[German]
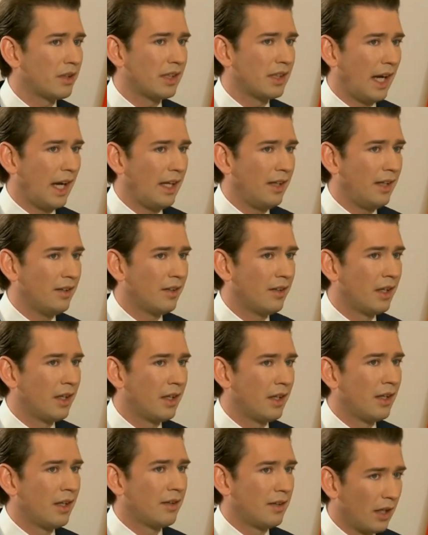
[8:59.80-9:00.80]
kennt,
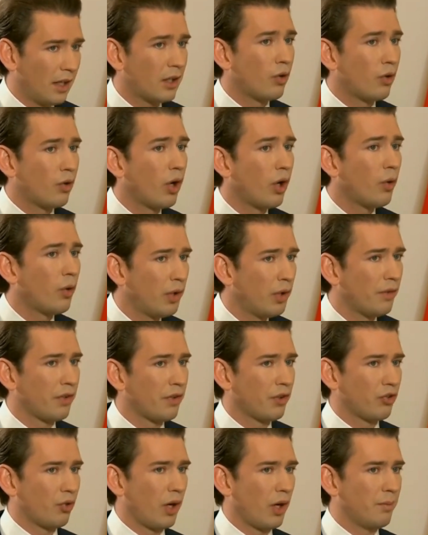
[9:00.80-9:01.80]
der an Corona
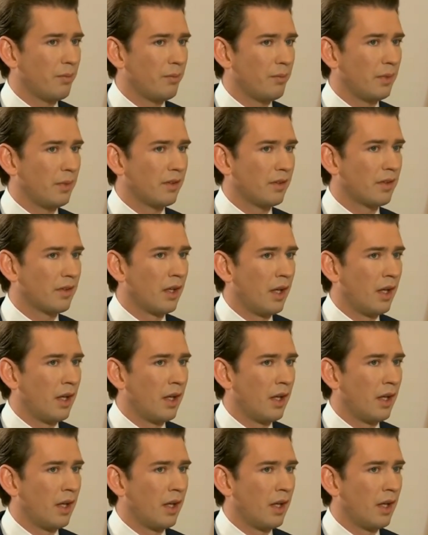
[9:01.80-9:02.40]
verstorben ist.